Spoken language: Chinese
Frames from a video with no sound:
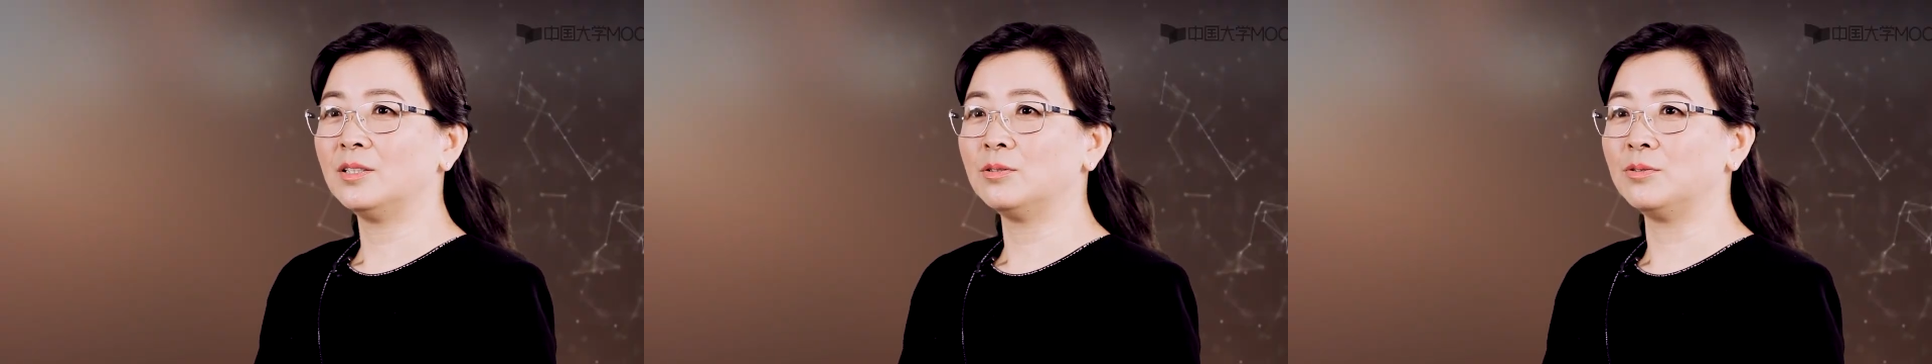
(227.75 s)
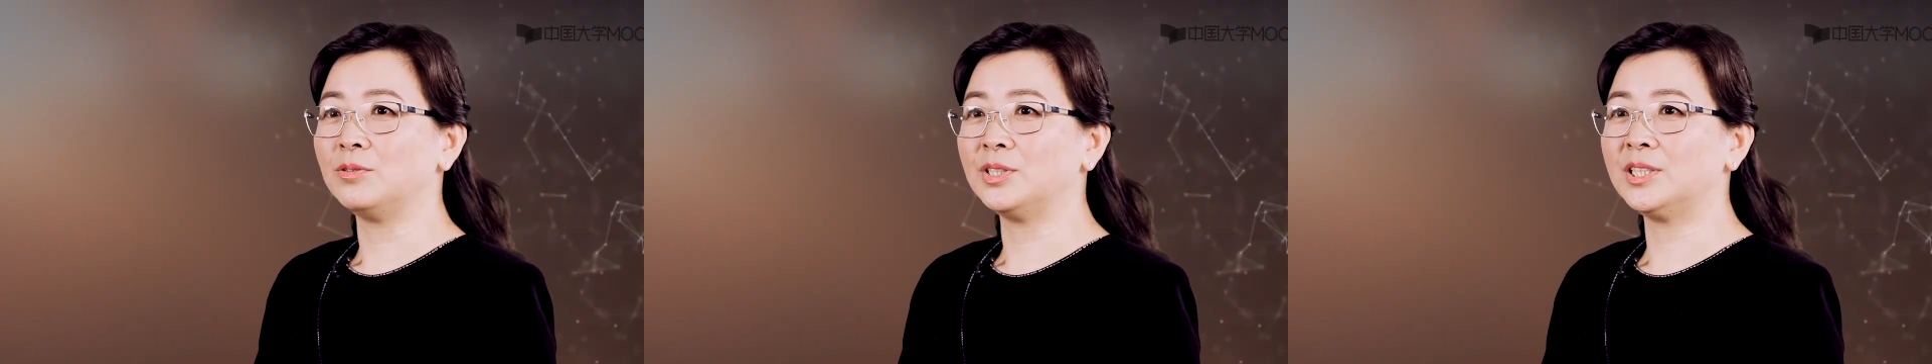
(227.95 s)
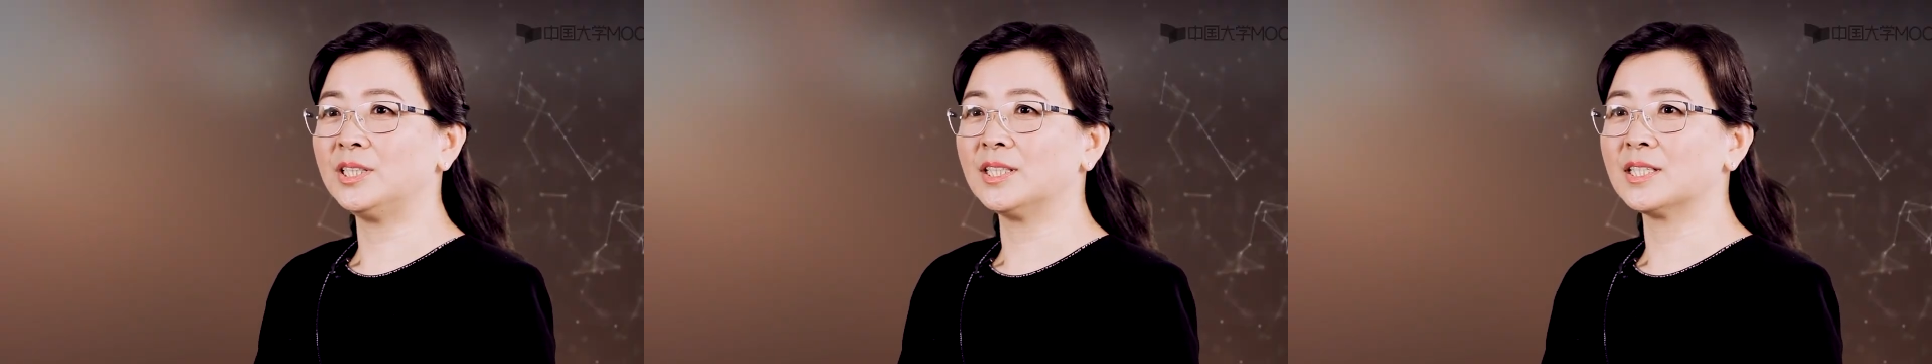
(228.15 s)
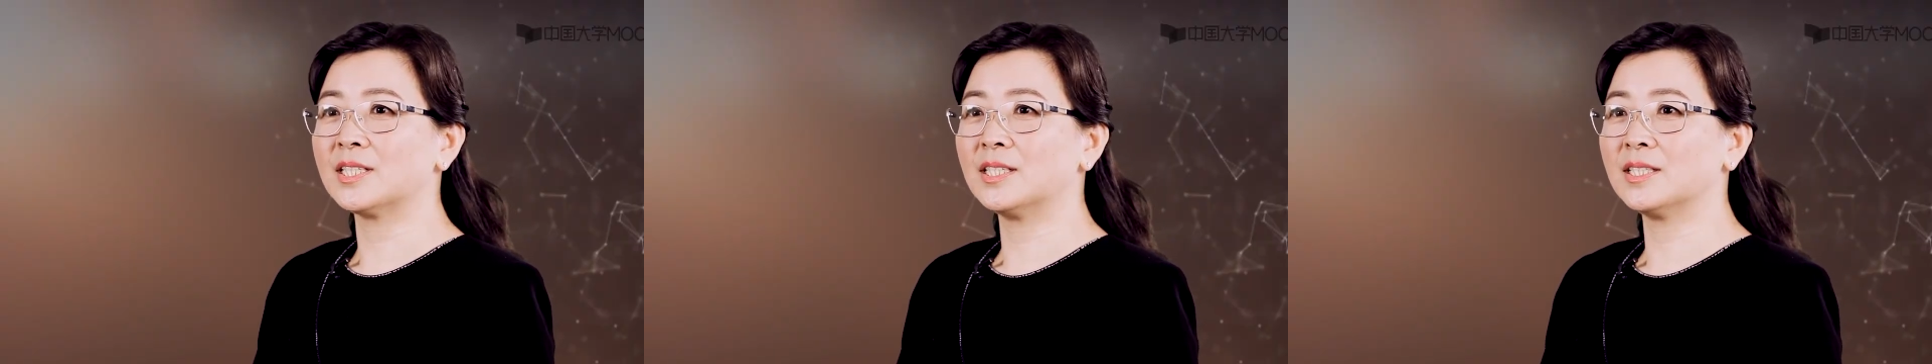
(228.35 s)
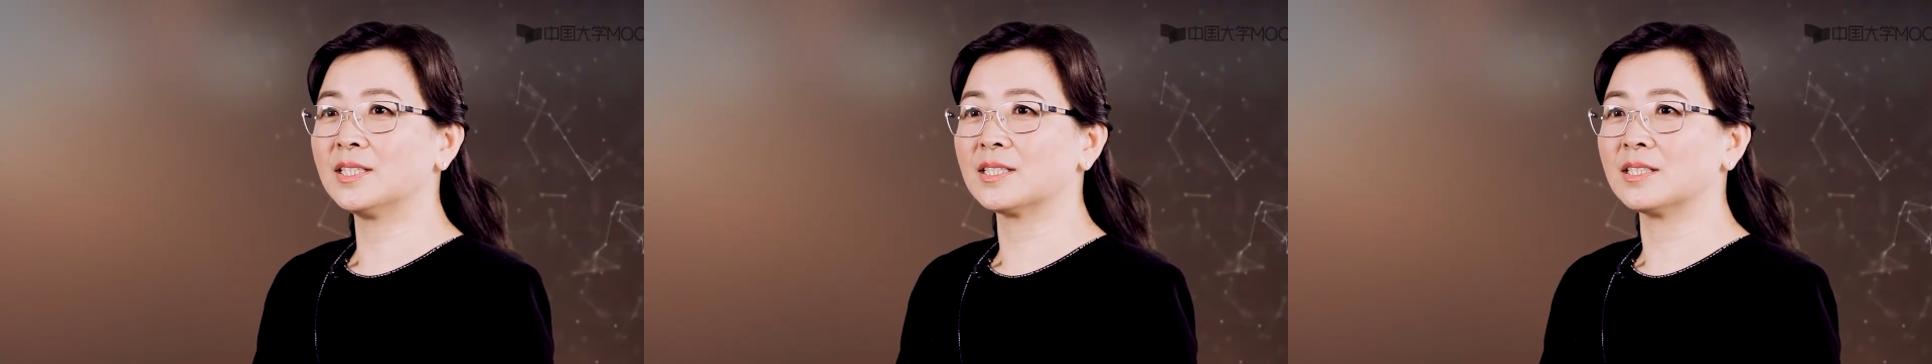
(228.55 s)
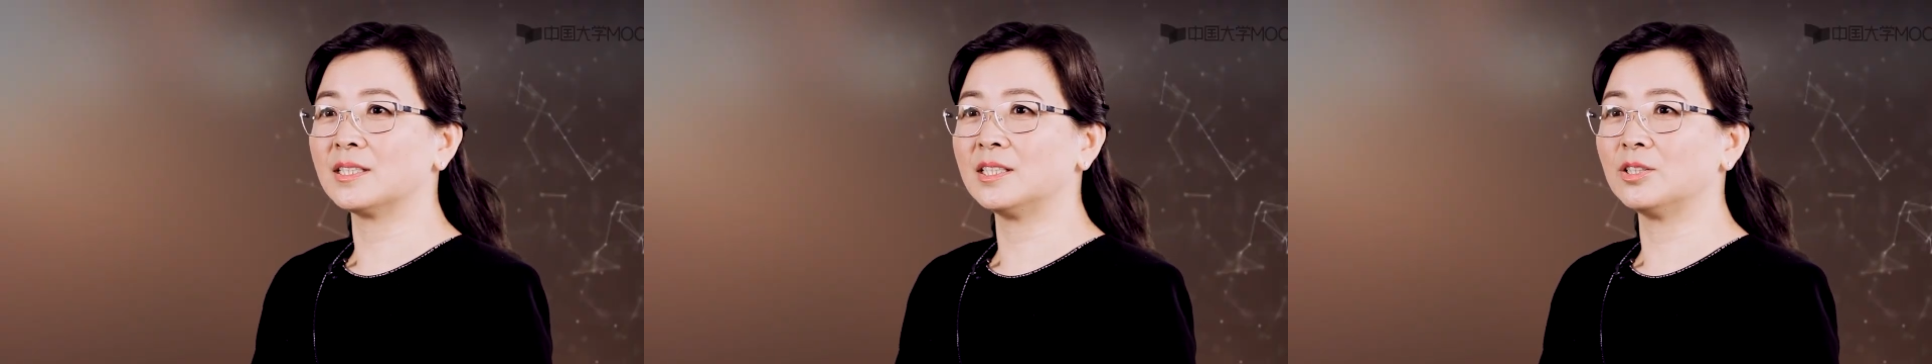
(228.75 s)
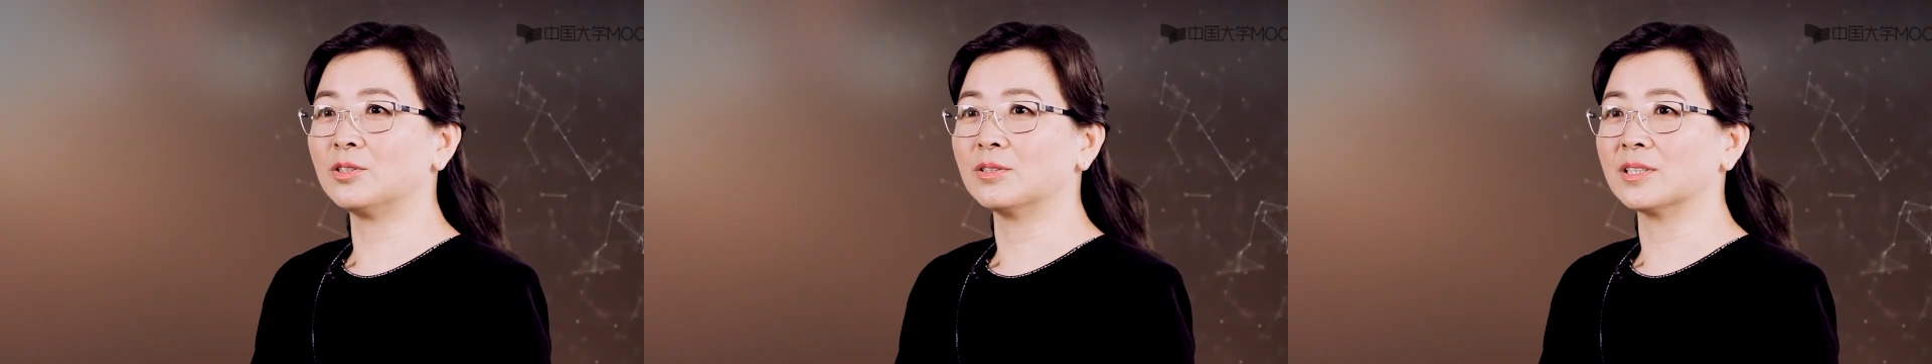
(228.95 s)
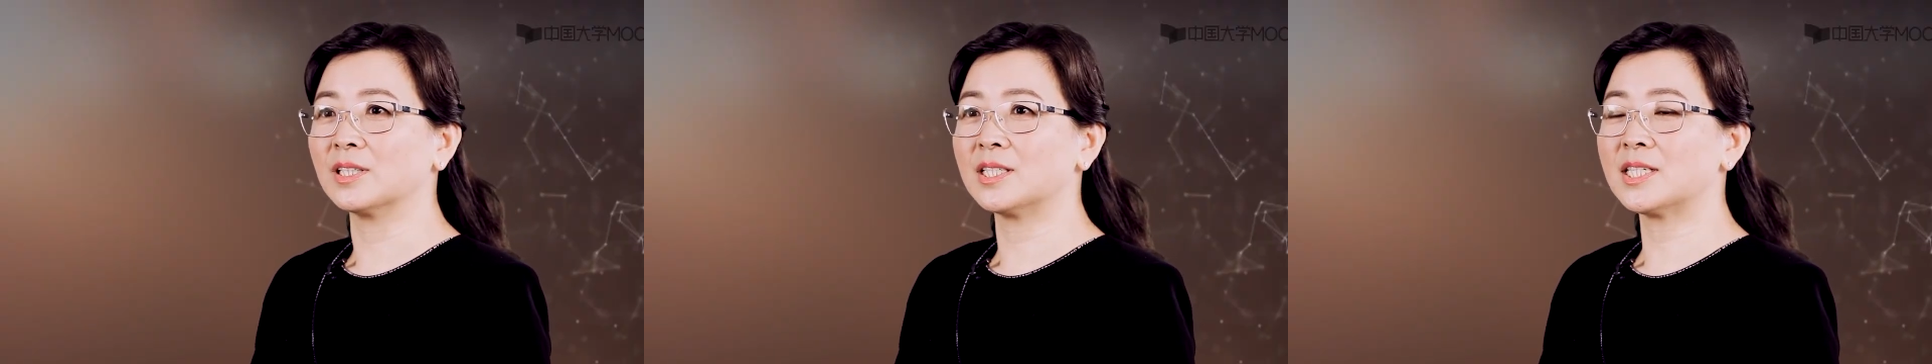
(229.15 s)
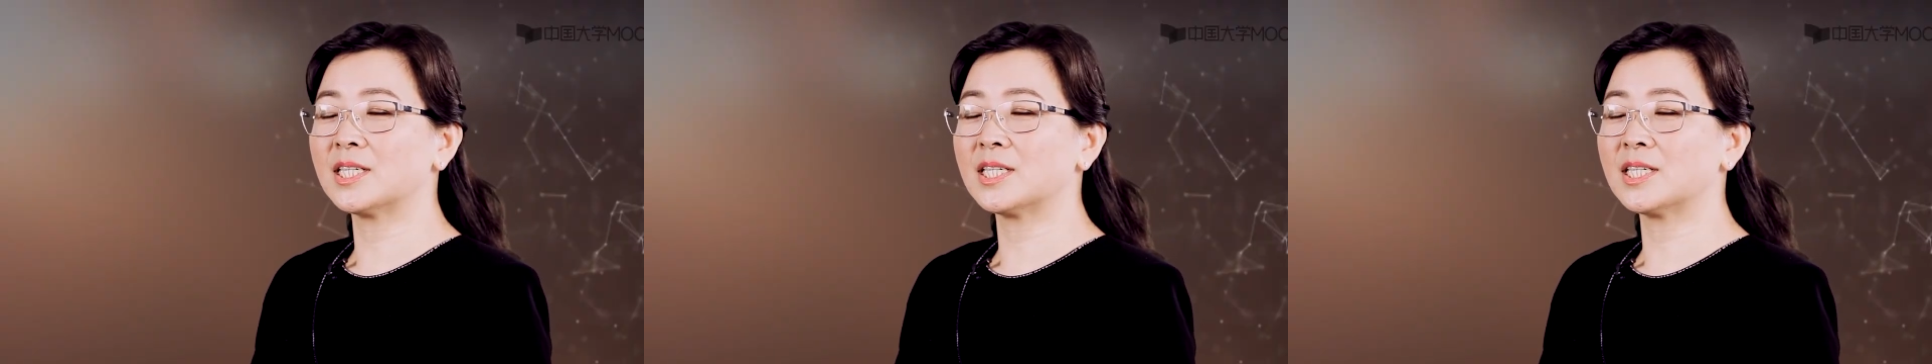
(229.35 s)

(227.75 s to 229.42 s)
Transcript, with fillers: 女性生殖系统的